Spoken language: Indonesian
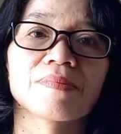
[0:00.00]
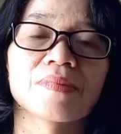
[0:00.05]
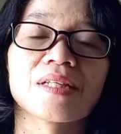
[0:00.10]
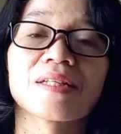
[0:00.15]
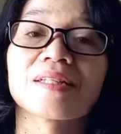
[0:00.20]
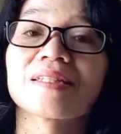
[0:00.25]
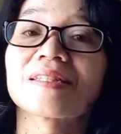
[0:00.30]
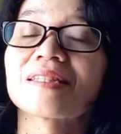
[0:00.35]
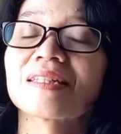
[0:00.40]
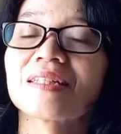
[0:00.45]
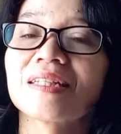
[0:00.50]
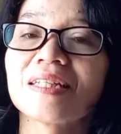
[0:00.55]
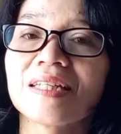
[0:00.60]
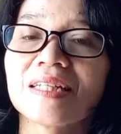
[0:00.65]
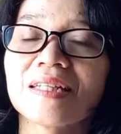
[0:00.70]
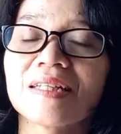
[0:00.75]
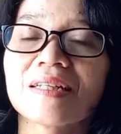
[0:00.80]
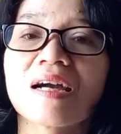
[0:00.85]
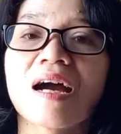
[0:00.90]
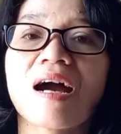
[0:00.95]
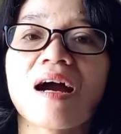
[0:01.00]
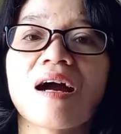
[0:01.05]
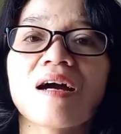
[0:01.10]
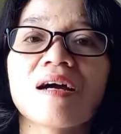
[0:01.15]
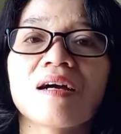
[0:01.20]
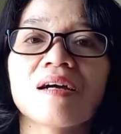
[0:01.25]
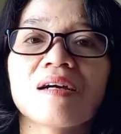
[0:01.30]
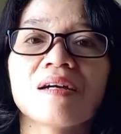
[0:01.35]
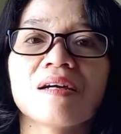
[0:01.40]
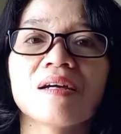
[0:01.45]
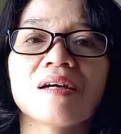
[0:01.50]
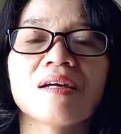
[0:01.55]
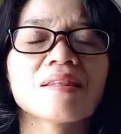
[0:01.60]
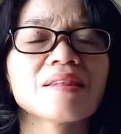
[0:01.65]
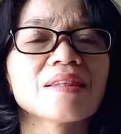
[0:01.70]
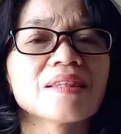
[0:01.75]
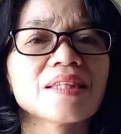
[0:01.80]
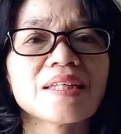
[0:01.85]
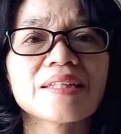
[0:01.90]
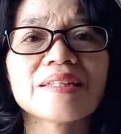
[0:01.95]
sehingga
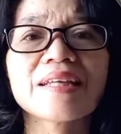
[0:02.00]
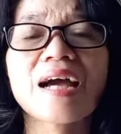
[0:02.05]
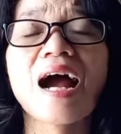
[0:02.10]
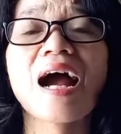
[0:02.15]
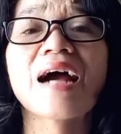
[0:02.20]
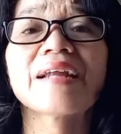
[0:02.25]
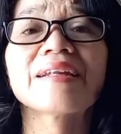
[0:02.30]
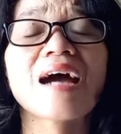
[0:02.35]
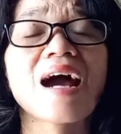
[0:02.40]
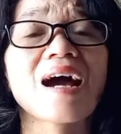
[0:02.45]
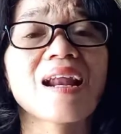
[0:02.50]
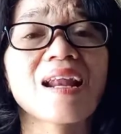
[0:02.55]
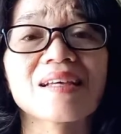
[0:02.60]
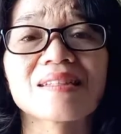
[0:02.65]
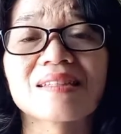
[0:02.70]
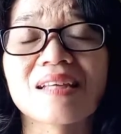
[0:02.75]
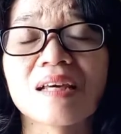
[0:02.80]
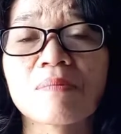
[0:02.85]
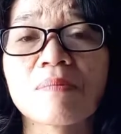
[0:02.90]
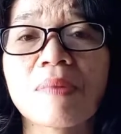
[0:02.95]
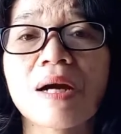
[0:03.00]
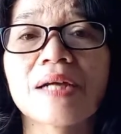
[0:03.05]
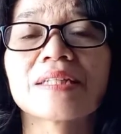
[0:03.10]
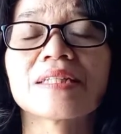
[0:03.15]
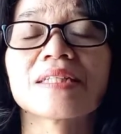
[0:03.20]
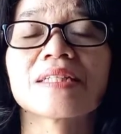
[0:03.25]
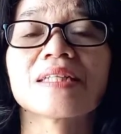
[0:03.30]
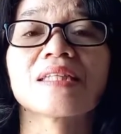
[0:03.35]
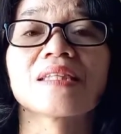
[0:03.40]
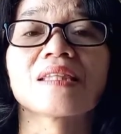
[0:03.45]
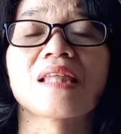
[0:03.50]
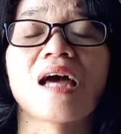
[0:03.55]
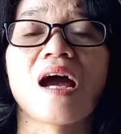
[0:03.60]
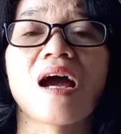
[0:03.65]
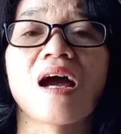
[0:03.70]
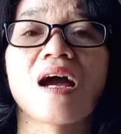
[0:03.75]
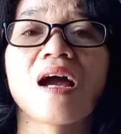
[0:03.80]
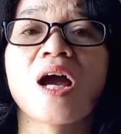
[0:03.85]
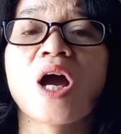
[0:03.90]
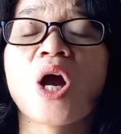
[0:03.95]
tidak ada alasan bagi
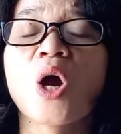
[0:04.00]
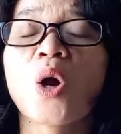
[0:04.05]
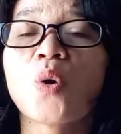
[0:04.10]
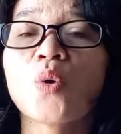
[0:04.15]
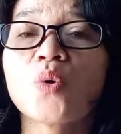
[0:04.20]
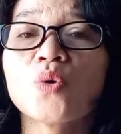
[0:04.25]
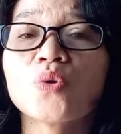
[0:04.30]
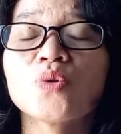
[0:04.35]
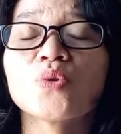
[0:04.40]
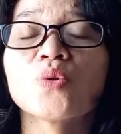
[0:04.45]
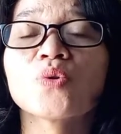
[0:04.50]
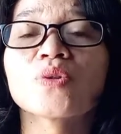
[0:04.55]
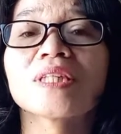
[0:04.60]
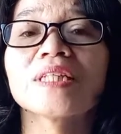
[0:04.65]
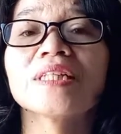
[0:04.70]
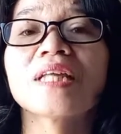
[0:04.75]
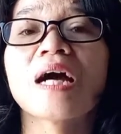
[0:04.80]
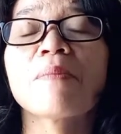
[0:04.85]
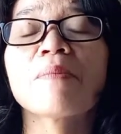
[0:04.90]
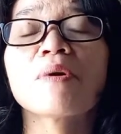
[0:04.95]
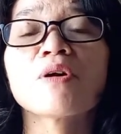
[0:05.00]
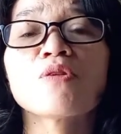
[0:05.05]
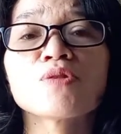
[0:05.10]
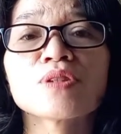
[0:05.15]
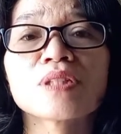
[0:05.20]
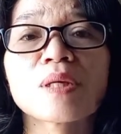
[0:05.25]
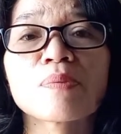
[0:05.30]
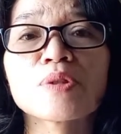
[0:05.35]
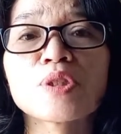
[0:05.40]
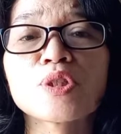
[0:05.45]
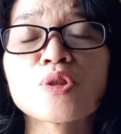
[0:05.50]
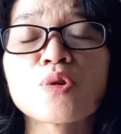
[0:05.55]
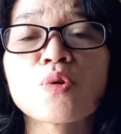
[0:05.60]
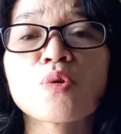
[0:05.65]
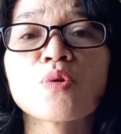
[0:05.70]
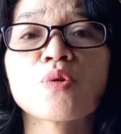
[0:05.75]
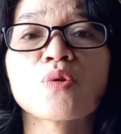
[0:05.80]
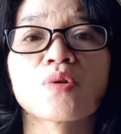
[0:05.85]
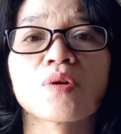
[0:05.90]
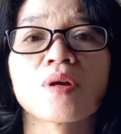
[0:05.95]
kita untuk tidak mengucap
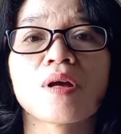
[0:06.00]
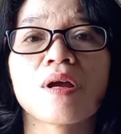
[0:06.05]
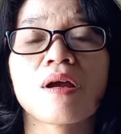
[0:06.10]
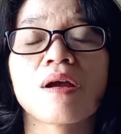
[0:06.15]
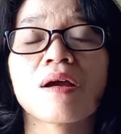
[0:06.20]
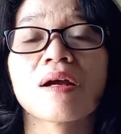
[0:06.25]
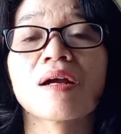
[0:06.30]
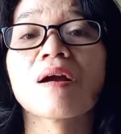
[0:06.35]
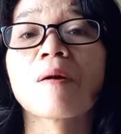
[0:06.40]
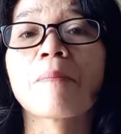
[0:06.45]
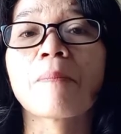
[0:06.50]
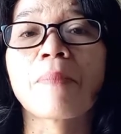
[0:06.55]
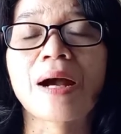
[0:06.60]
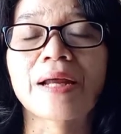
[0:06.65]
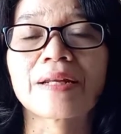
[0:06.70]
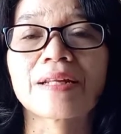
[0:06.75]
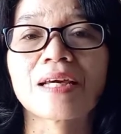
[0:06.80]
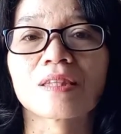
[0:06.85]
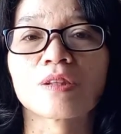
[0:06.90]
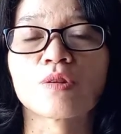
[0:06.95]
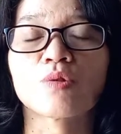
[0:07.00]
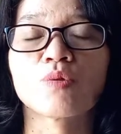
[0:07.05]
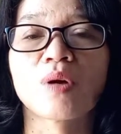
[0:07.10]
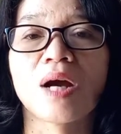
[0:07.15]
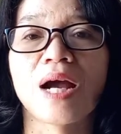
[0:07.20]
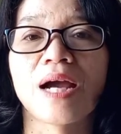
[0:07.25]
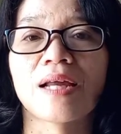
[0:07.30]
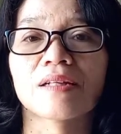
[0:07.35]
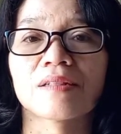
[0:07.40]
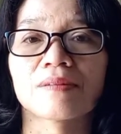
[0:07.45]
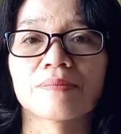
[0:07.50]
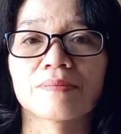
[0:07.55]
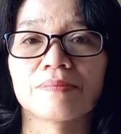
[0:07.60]
syukur kepada Tuhan.